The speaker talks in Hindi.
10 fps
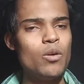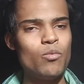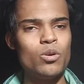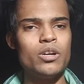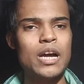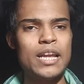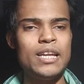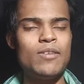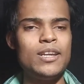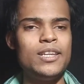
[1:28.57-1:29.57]
वो
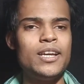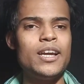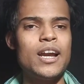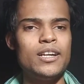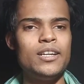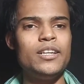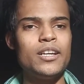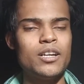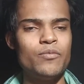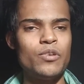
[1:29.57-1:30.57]
आने वाली है एटली ने
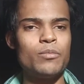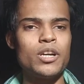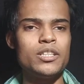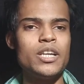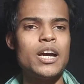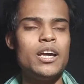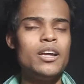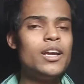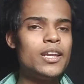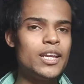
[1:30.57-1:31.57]
कंफर्म कर दिया है
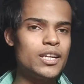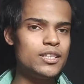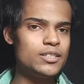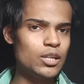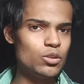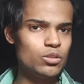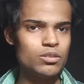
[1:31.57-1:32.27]
लेकिन इसका जो